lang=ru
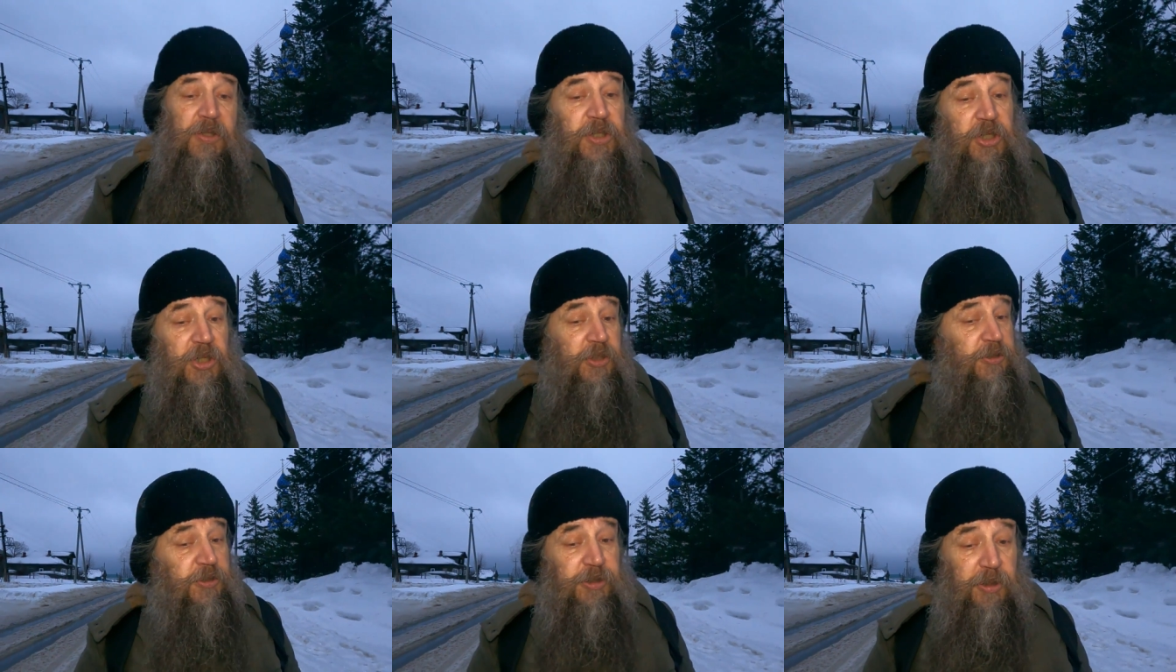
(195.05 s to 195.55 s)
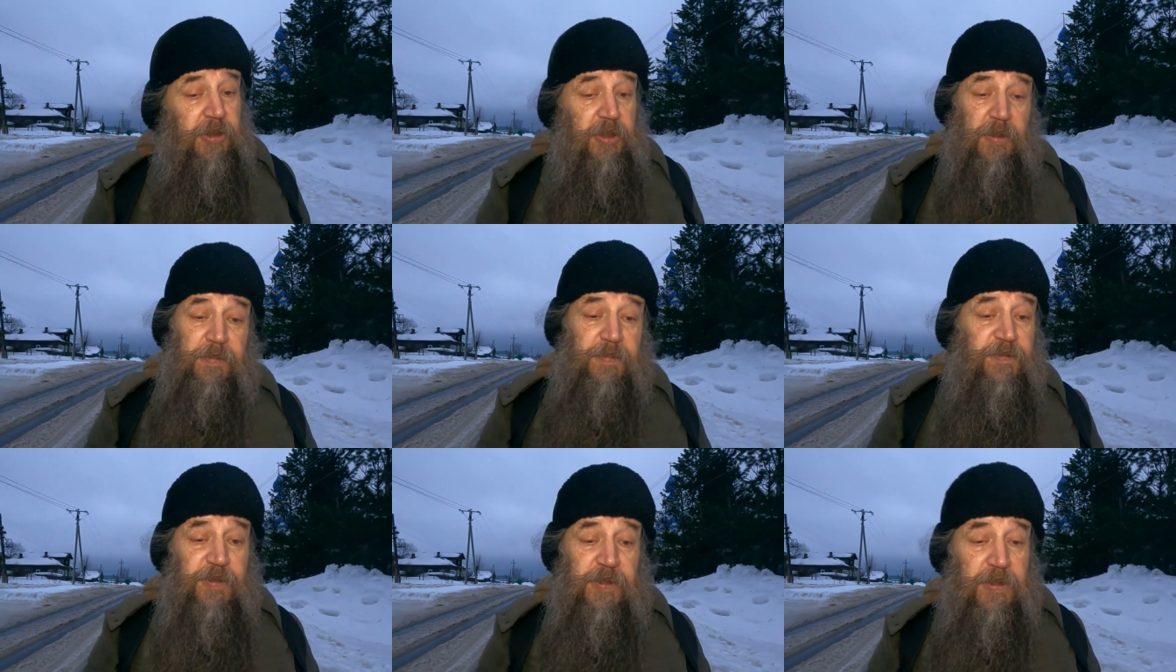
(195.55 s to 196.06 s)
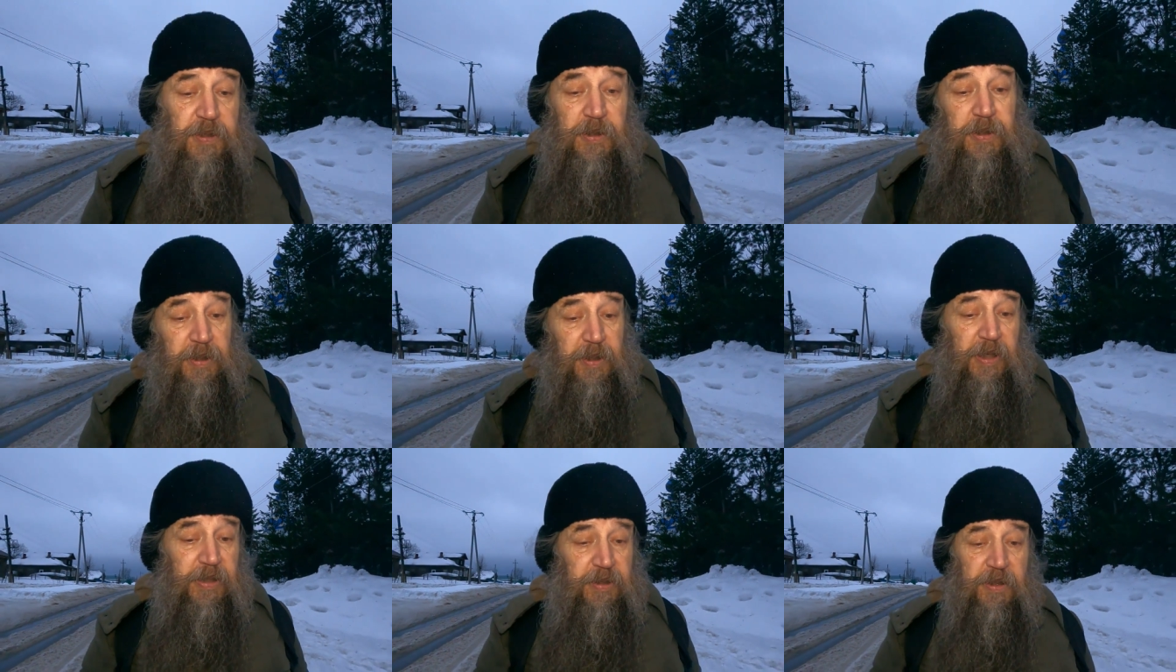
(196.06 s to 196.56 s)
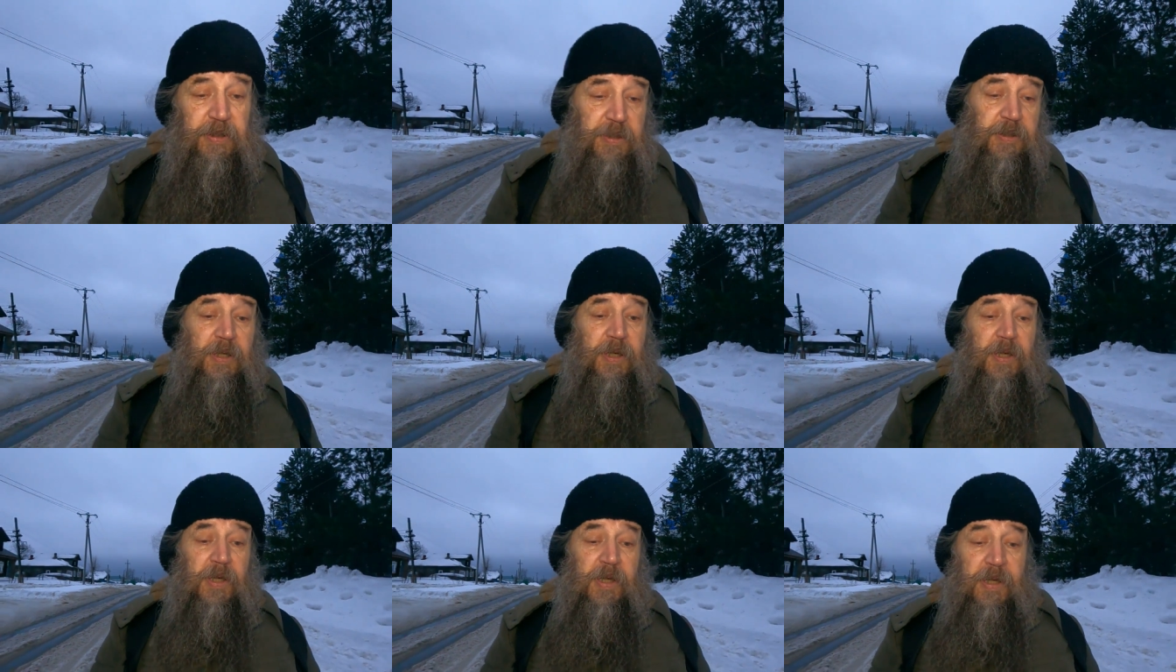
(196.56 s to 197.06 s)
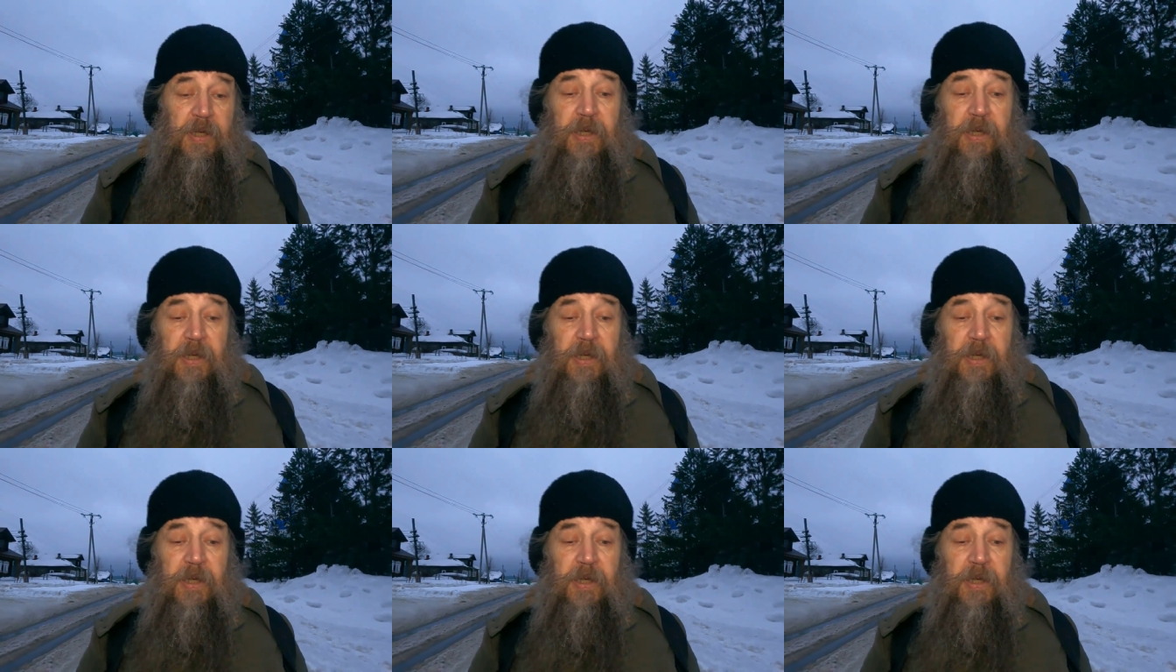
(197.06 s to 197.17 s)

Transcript: Некоторые обвинили и